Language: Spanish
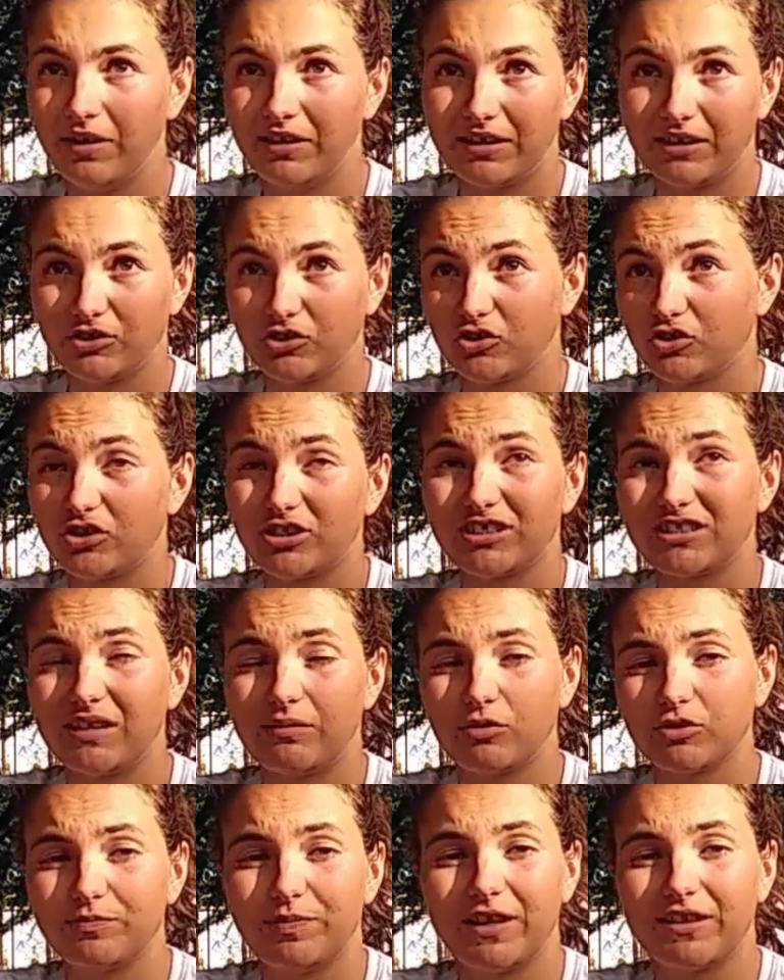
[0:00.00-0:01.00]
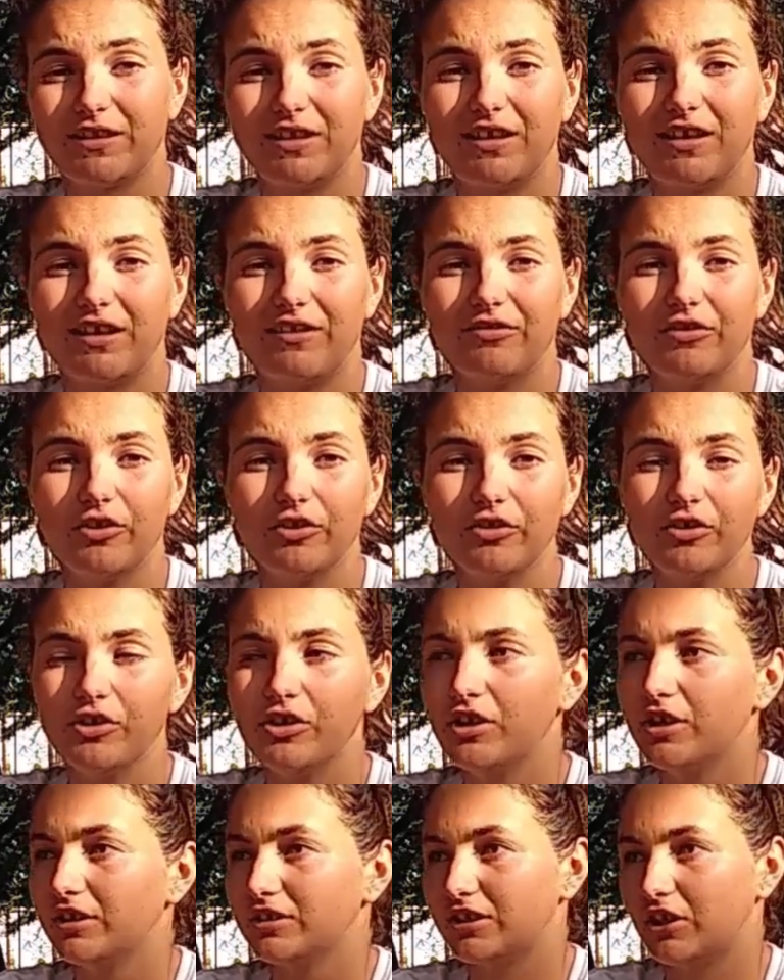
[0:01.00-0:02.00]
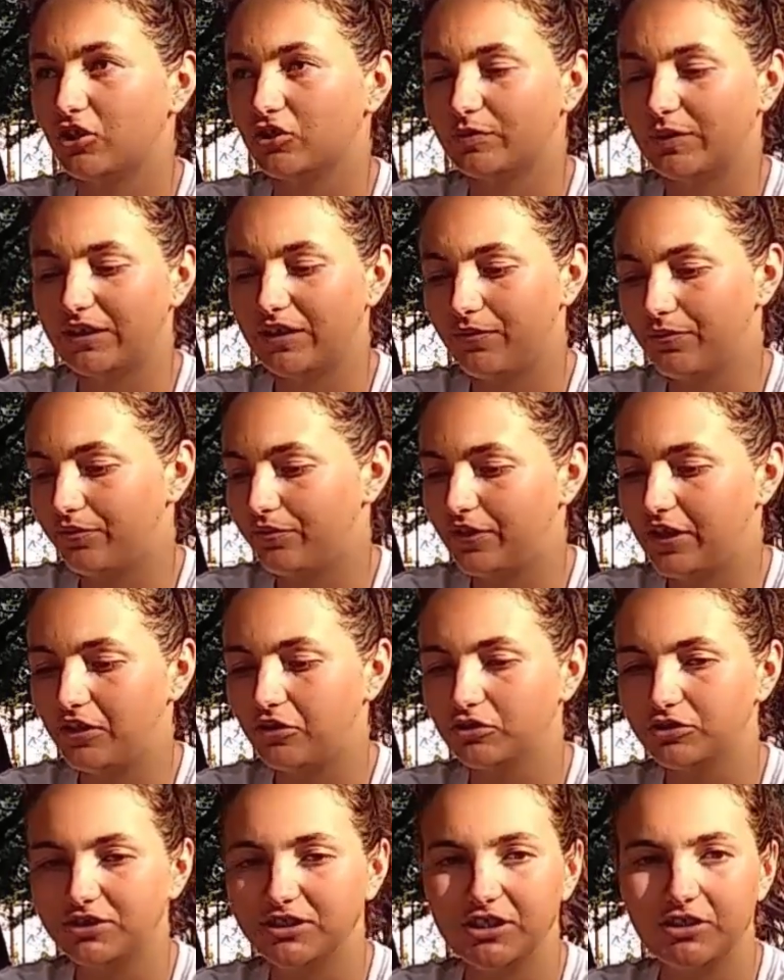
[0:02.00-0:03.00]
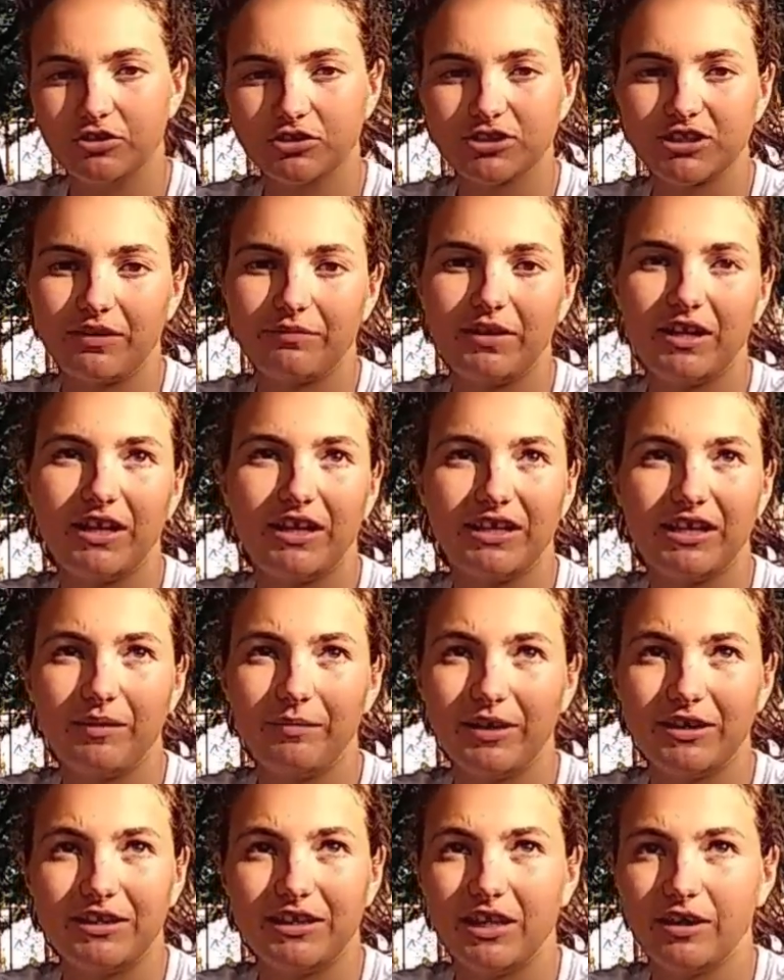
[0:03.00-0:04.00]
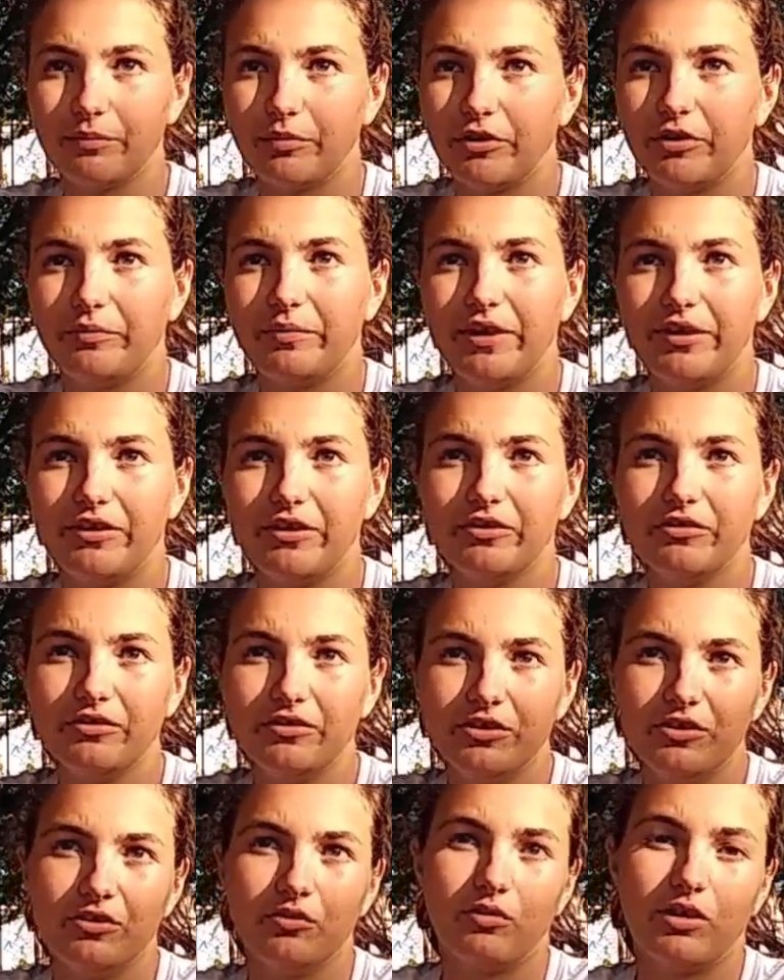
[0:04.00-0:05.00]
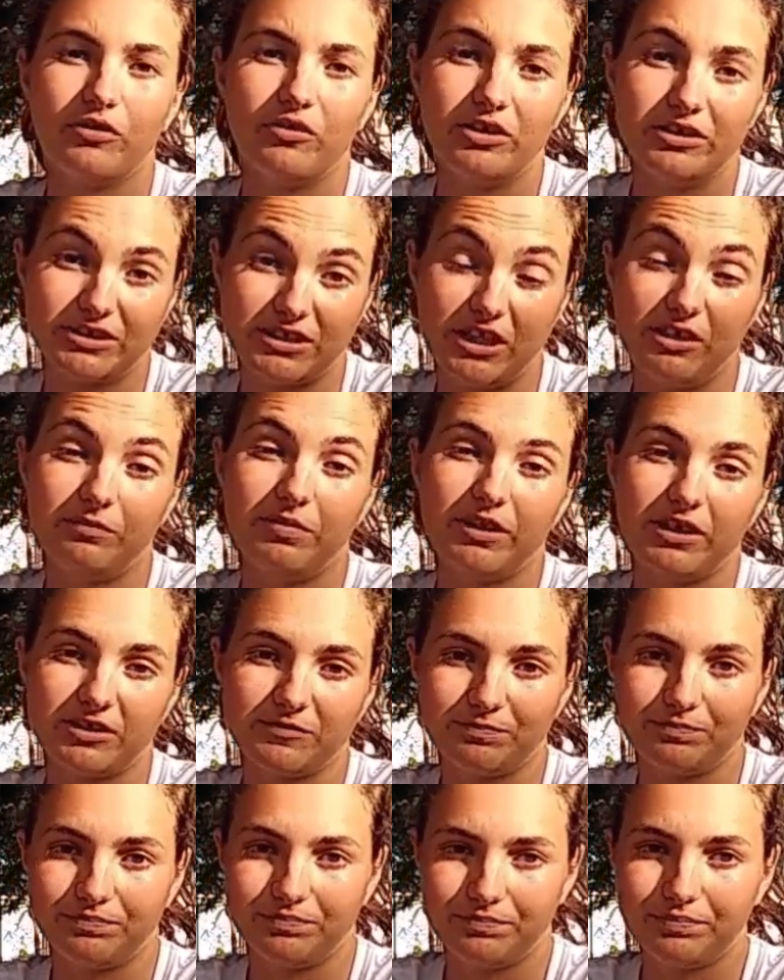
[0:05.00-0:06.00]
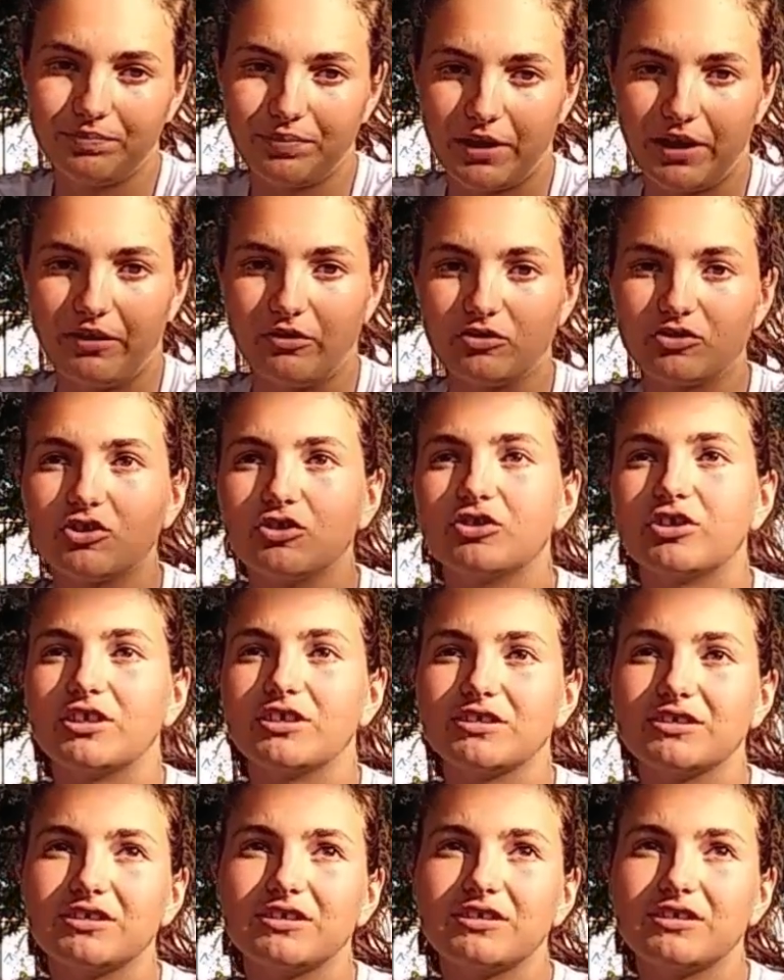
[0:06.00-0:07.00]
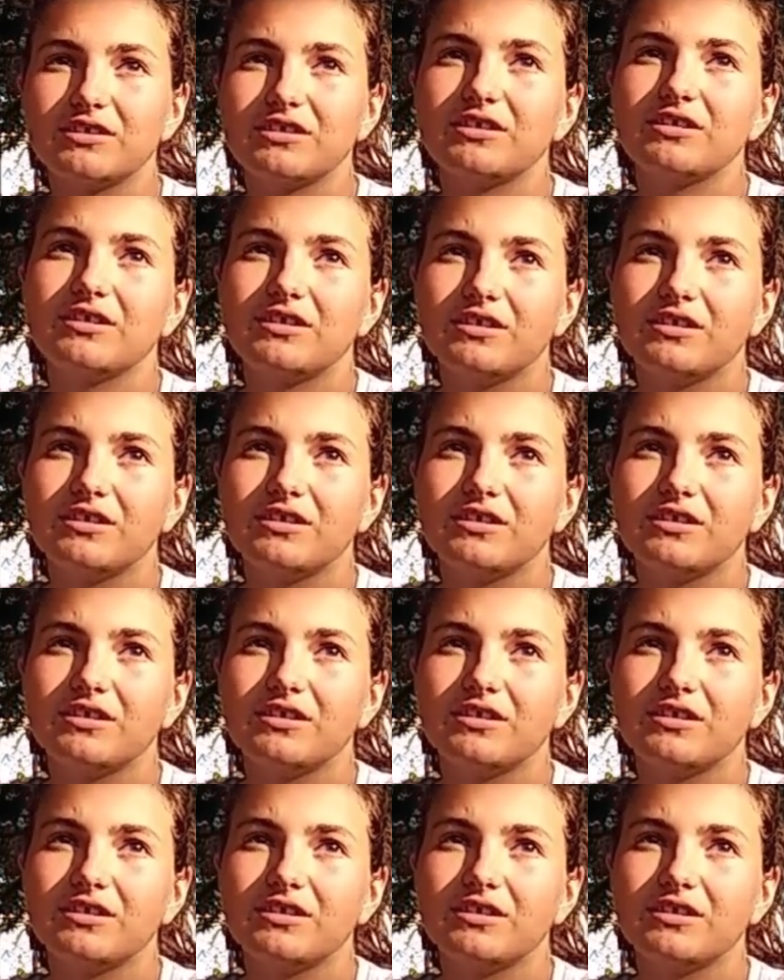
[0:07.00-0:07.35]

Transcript: Mientras nosotros estamos practicando, se nos meten cinco chicos también ahí a patinar por el medio, cuando el skatepark es para nosotras,